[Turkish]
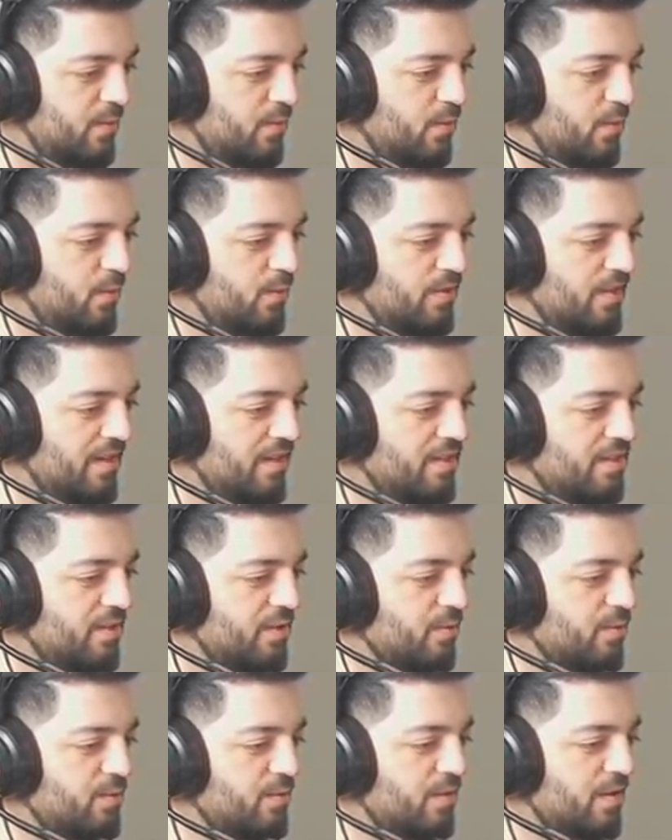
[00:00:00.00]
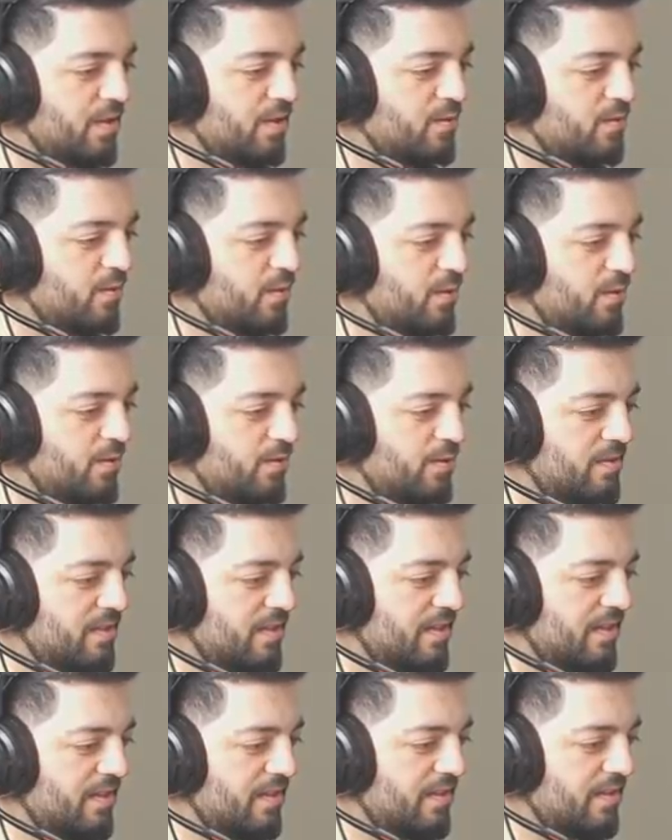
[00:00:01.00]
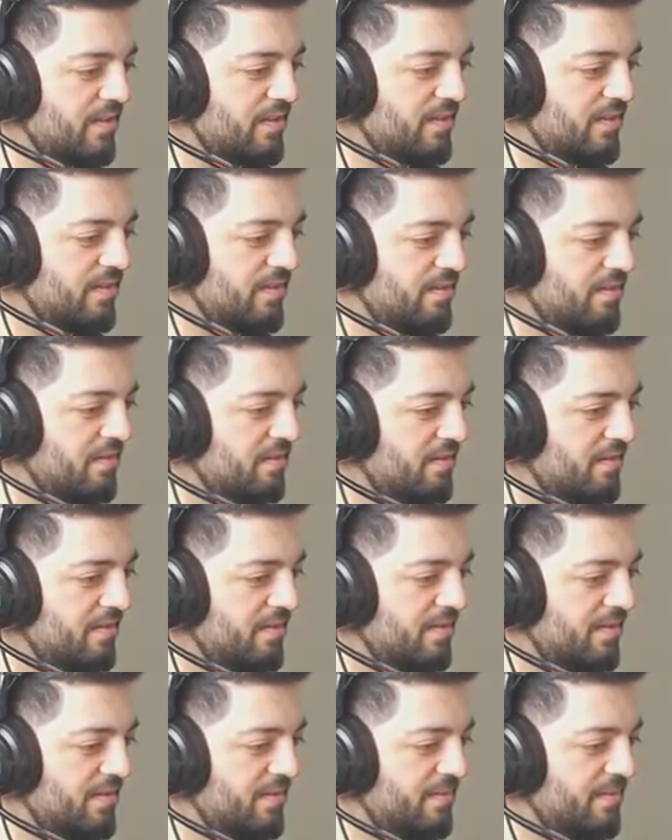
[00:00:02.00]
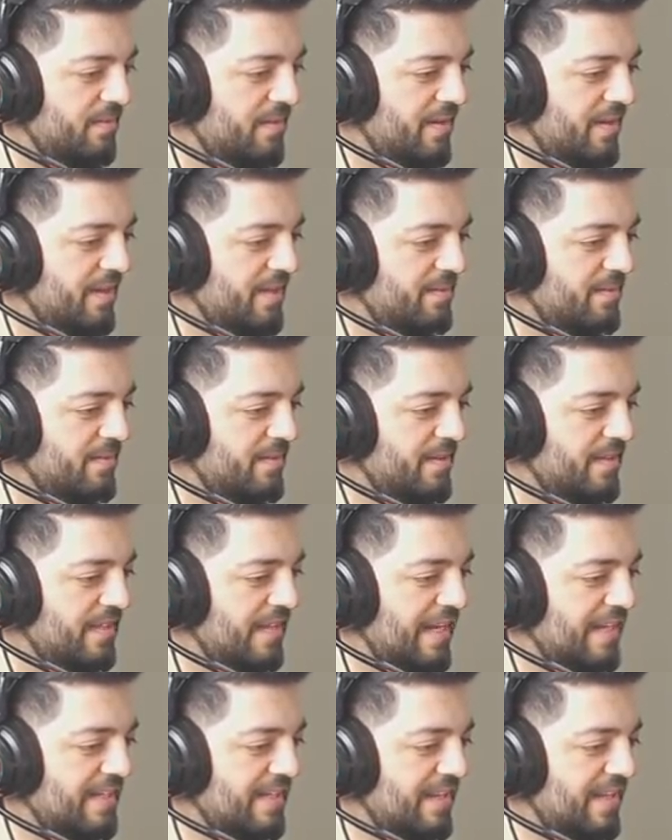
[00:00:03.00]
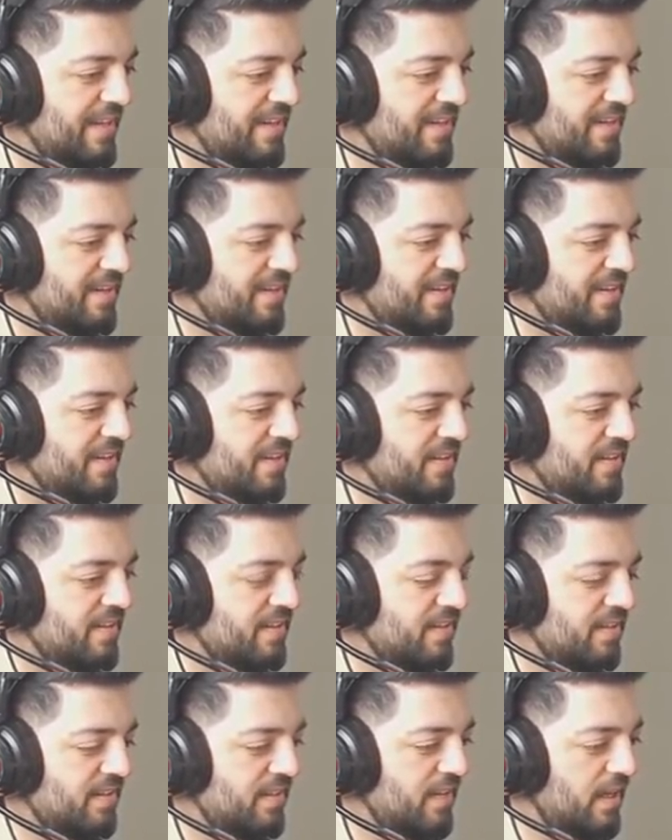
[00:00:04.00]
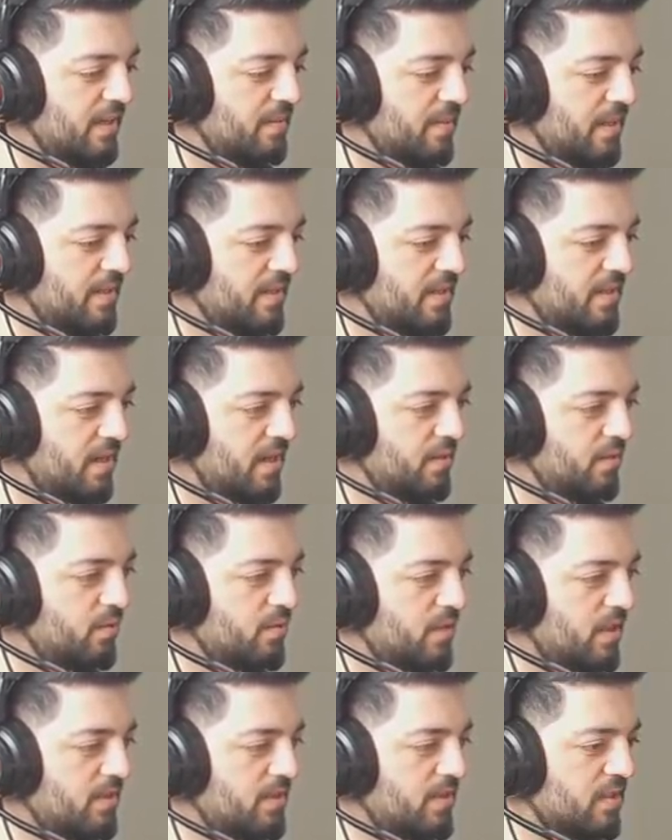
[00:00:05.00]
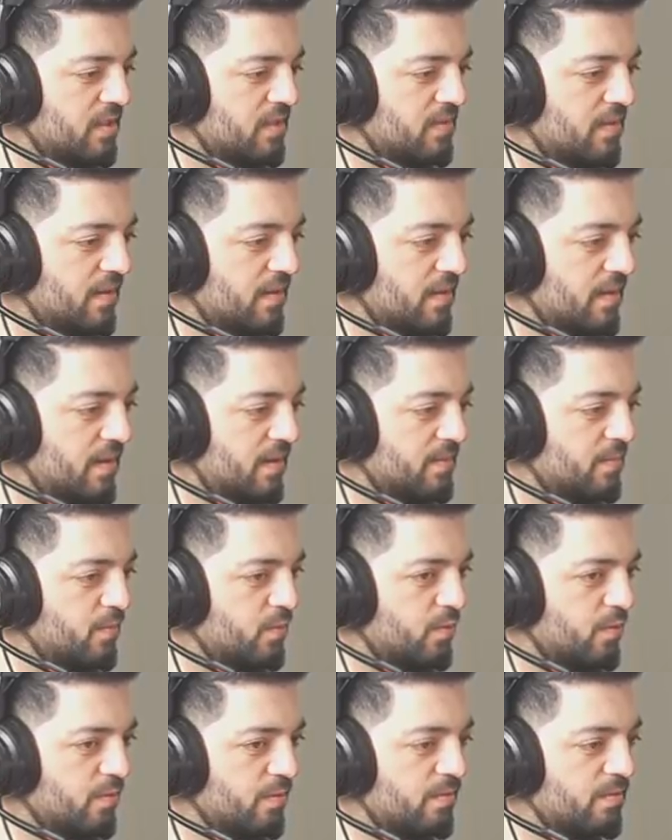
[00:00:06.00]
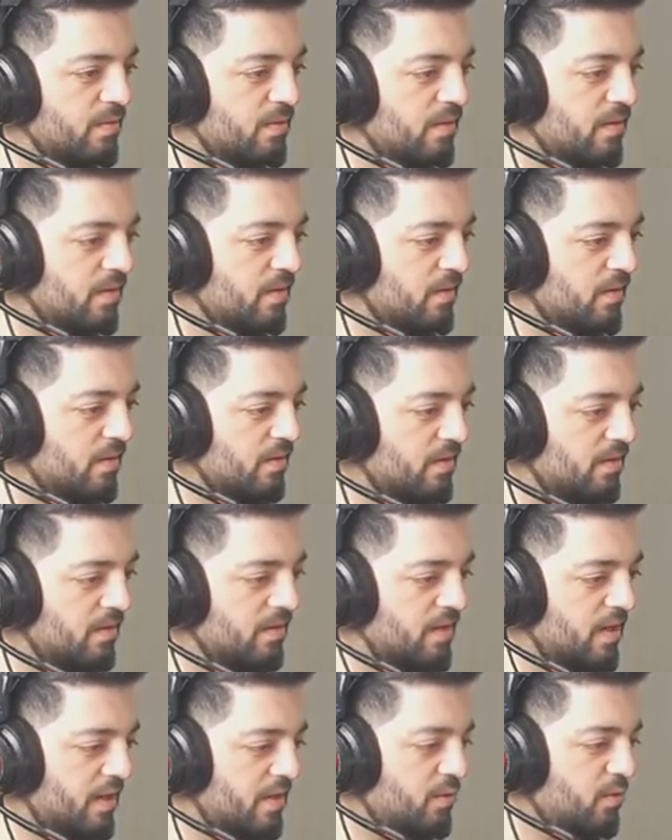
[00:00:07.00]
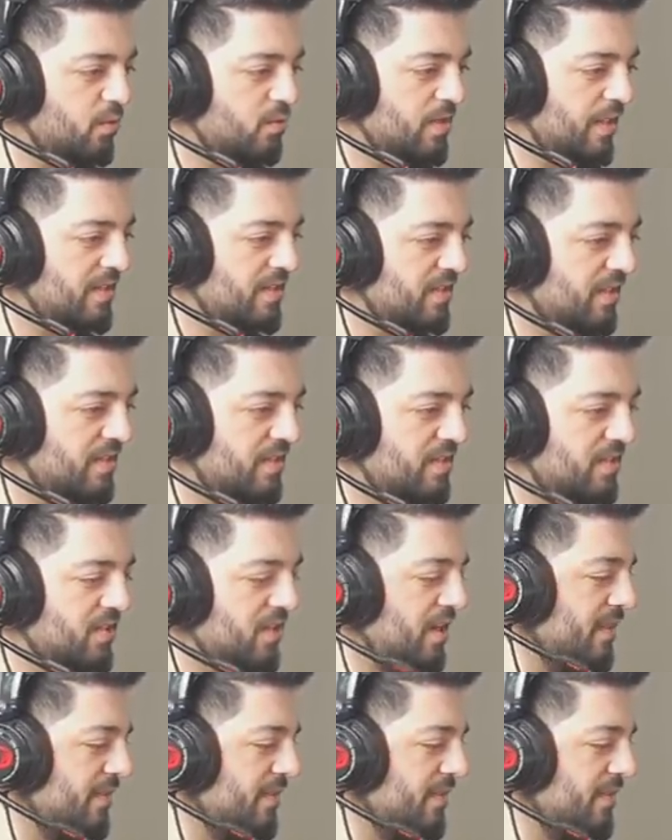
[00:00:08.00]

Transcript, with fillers: O yayıncı Almadım ben lootuna kondu Sait. Alsana şunu be. Vay be. Gel gel. Gel bende kar 98 var ya. Bugün kar 98'i